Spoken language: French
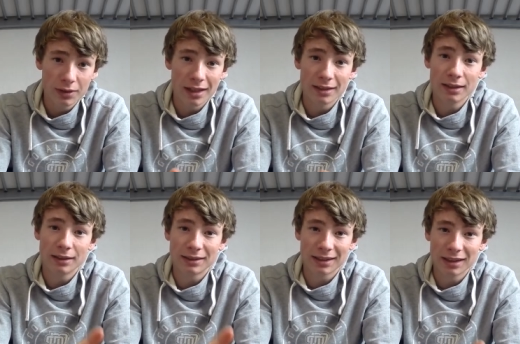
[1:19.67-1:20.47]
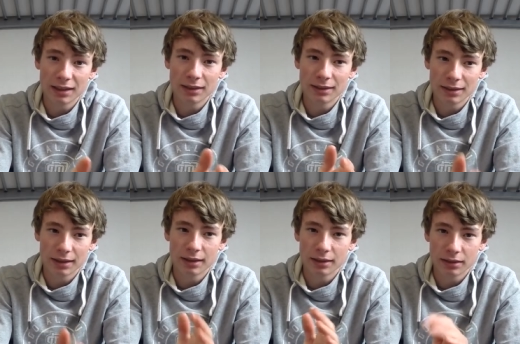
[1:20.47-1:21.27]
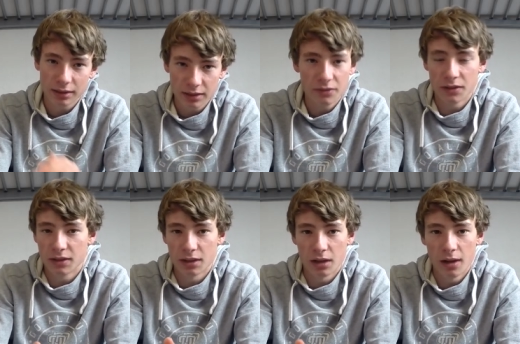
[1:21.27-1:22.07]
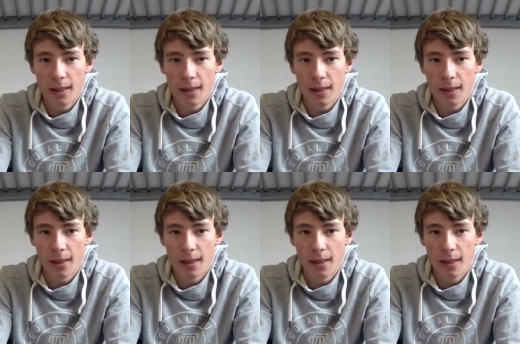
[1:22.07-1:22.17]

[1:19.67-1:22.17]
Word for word: ça a été très, très, très difficile.